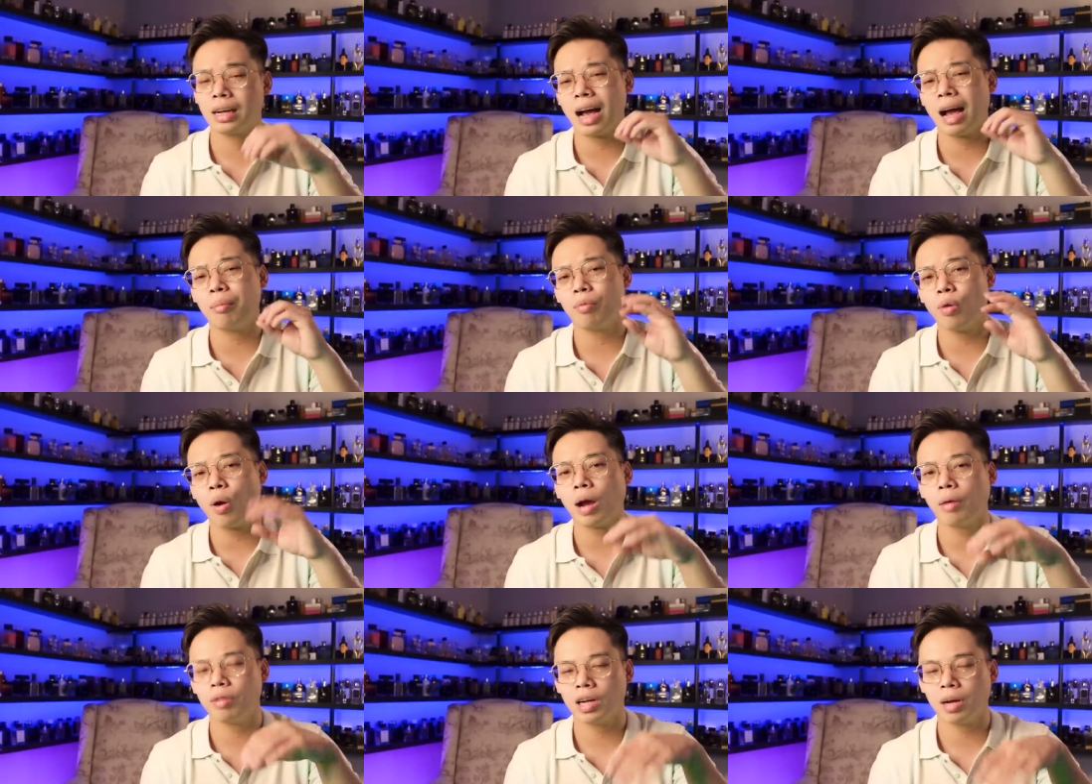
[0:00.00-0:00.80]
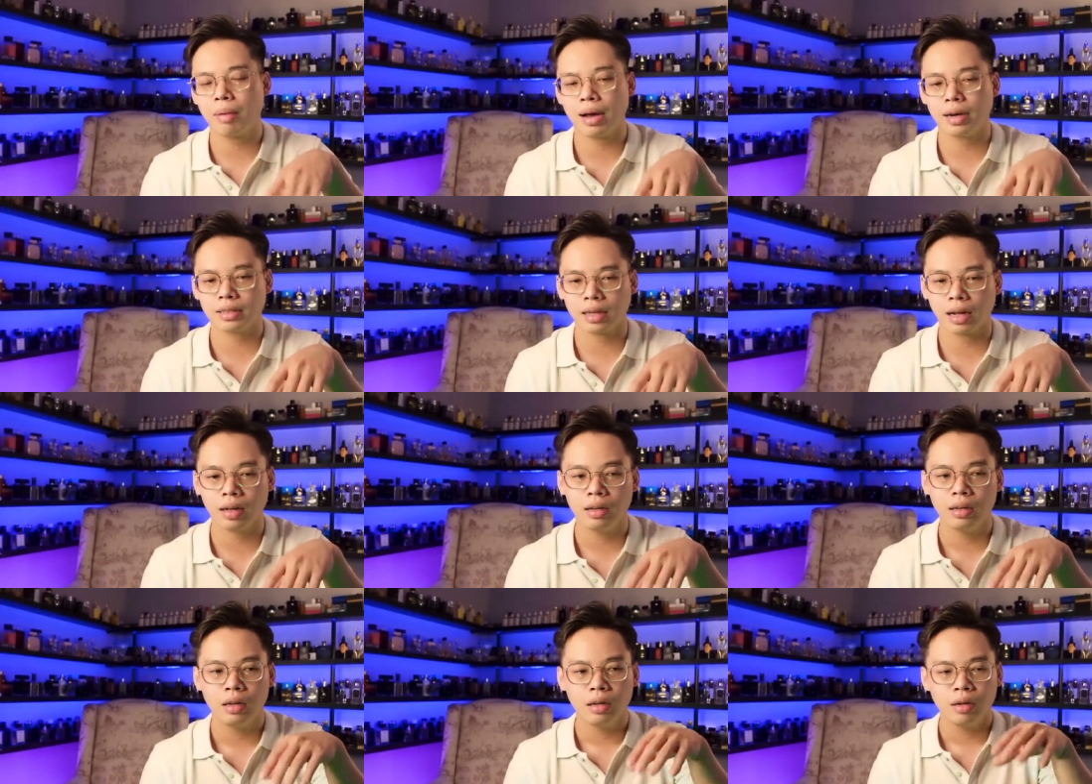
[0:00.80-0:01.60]
cam đoan với các bạn rằng
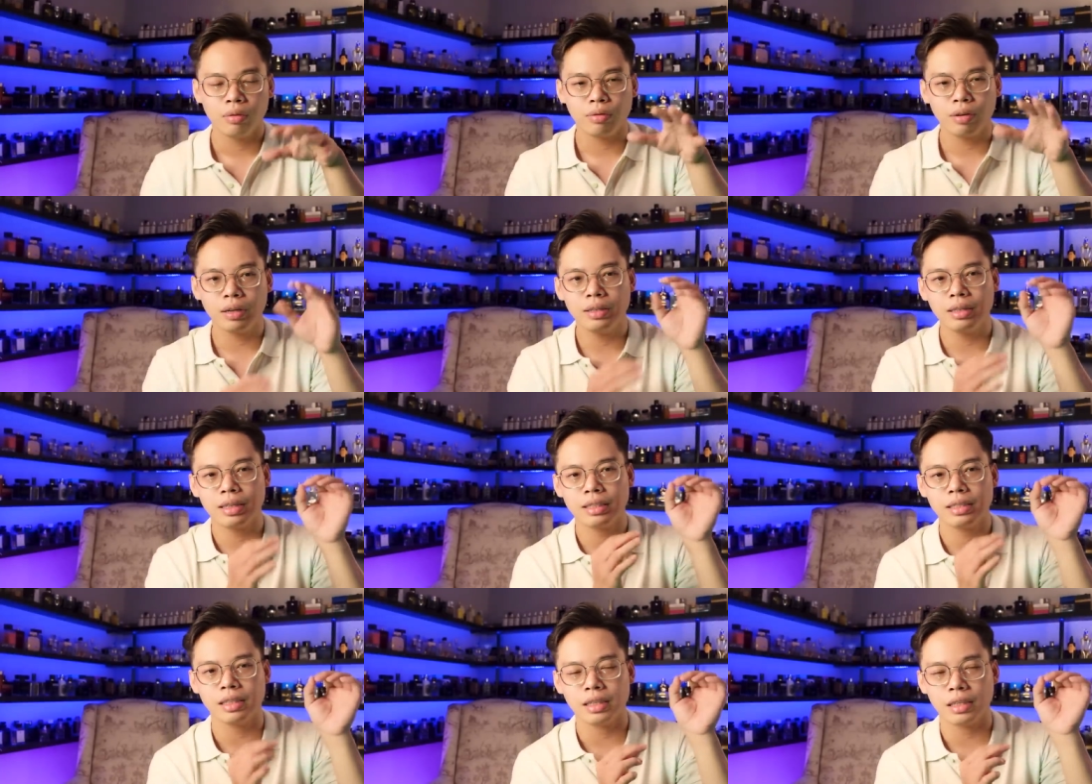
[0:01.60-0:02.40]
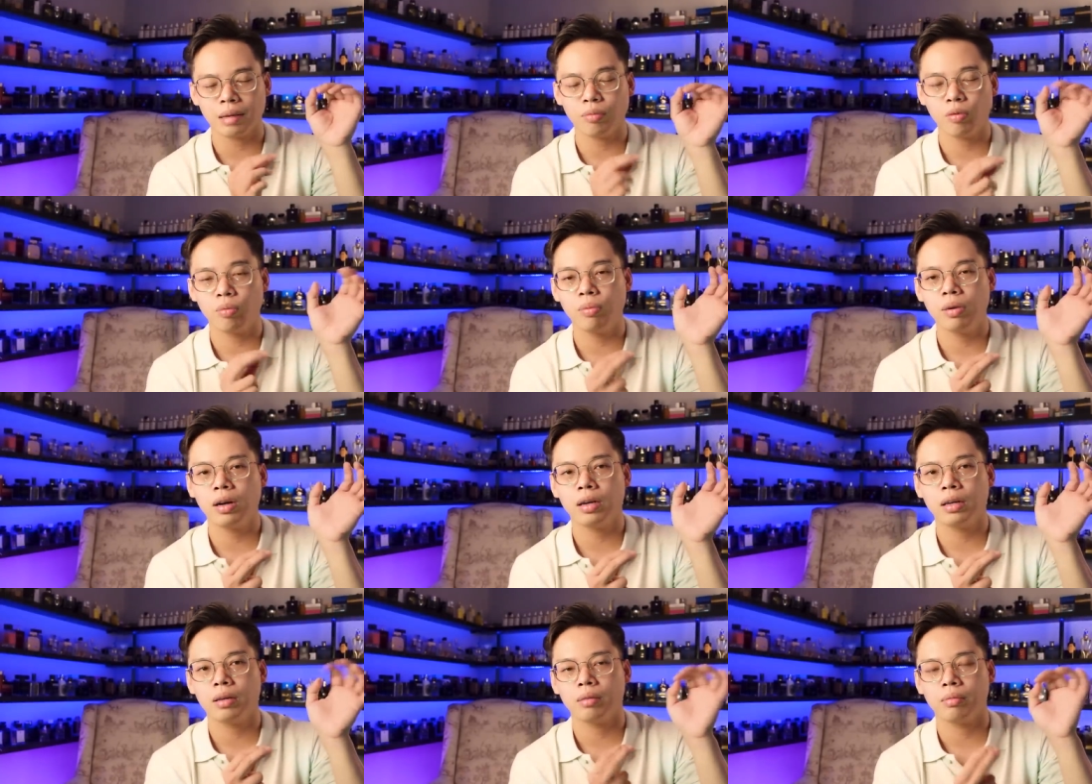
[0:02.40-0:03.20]
với những cái gì năm
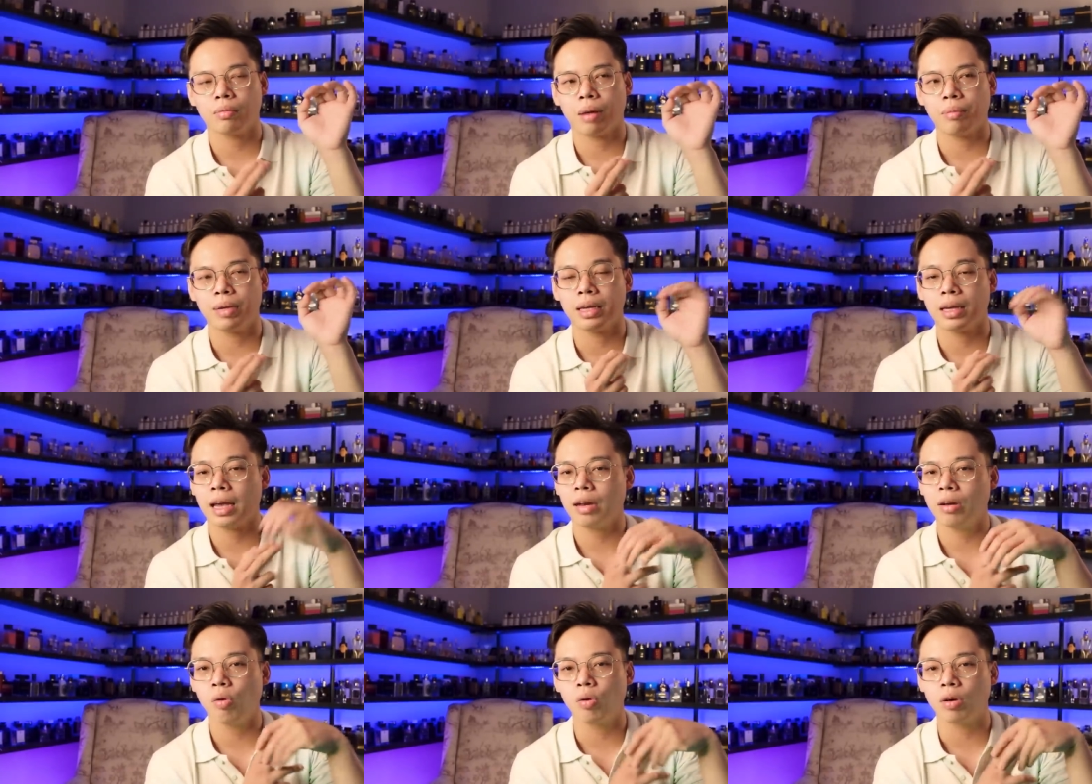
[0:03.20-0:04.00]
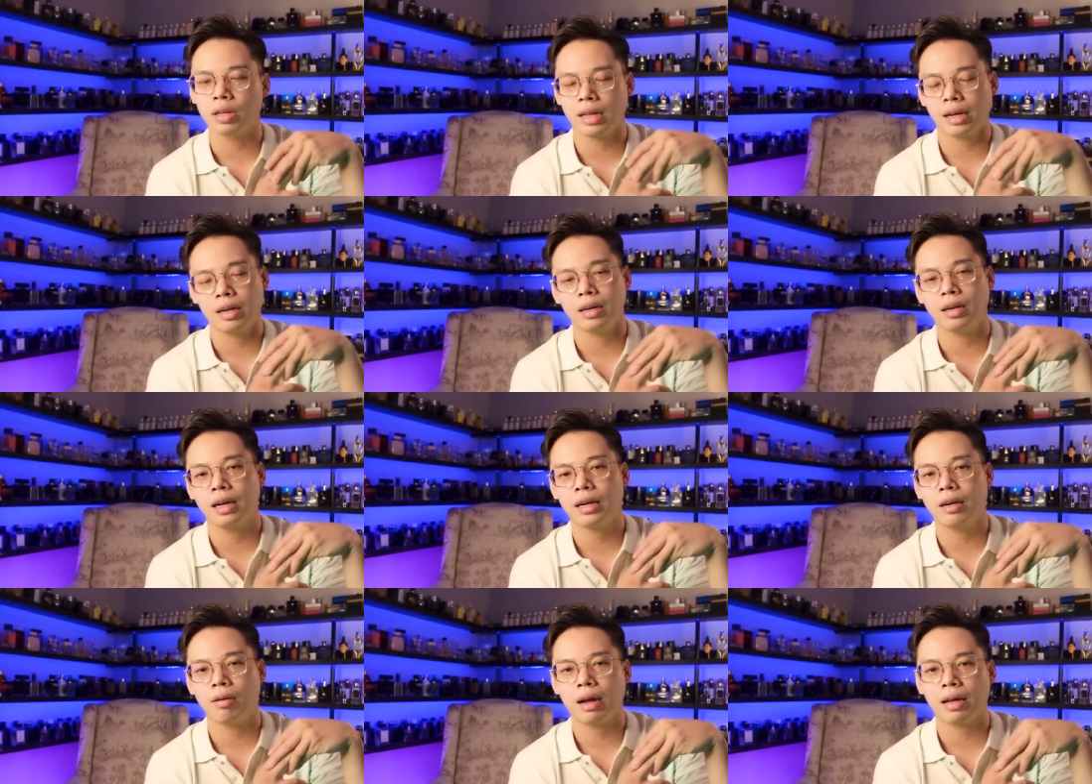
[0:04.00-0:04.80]
40 mà mình nghe đồn ra gần
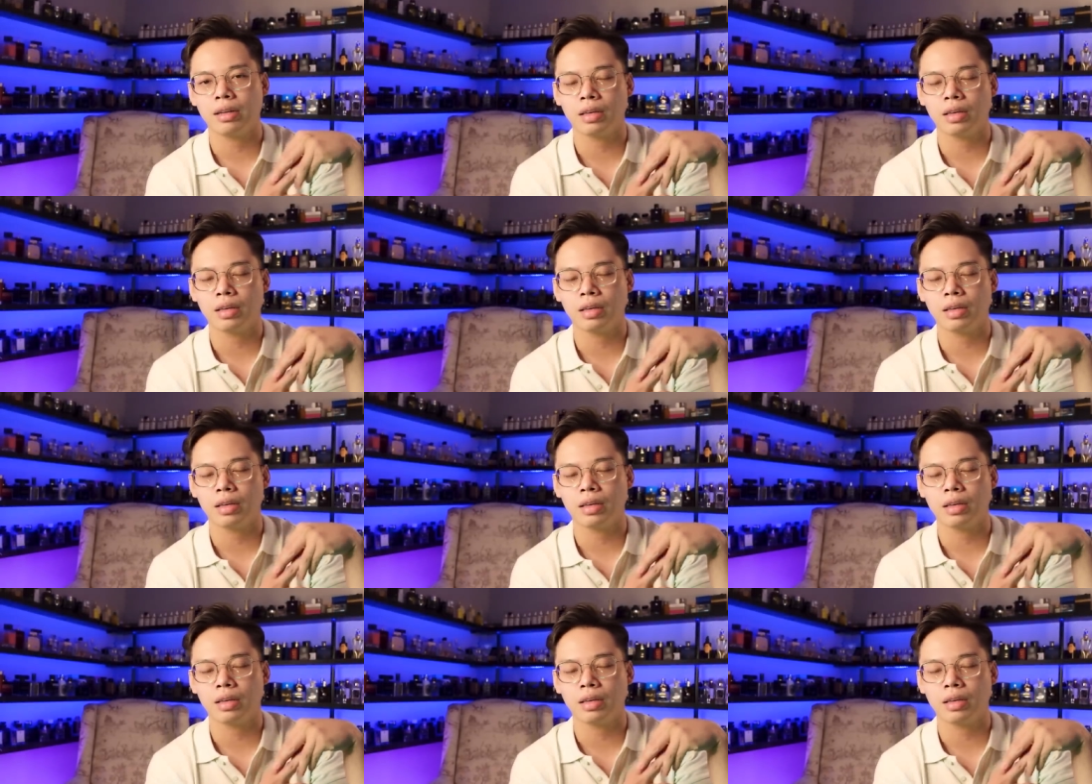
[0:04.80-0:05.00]
đây đó là